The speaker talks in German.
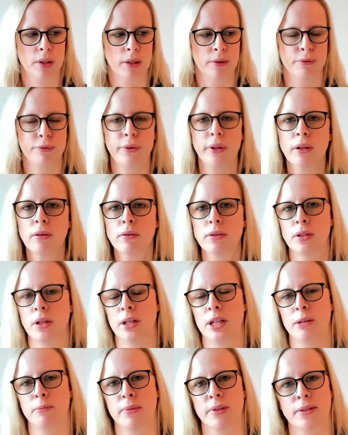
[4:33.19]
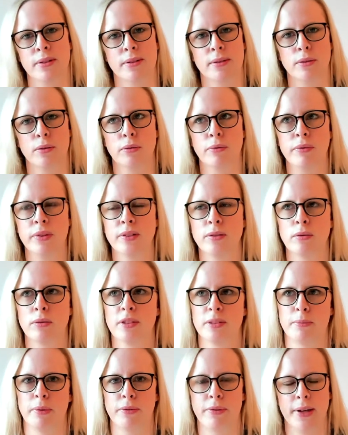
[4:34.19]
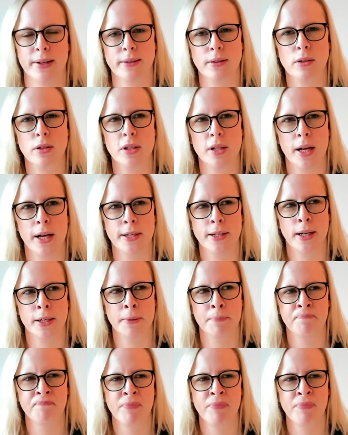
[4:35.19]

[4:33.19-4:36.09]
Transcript: in vielen Unternehmen ist es irgendwie so, dass man festgestellt hat,